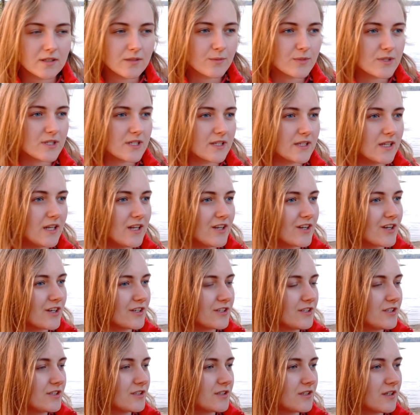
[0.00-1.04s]
эмоциональных
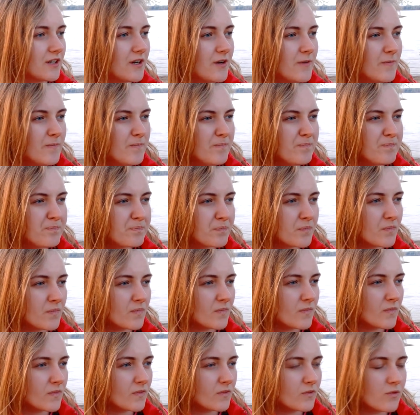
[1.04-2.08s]
каких-то
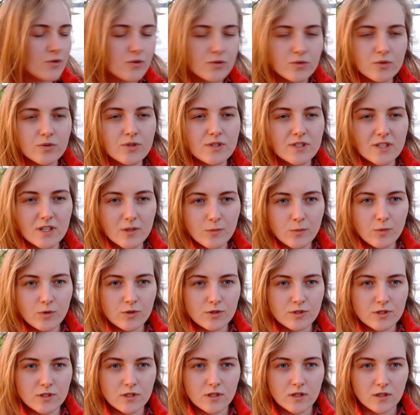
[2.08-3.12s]
то, то
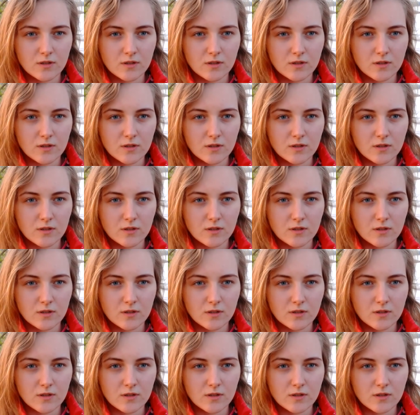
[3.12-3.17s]
эмоциях.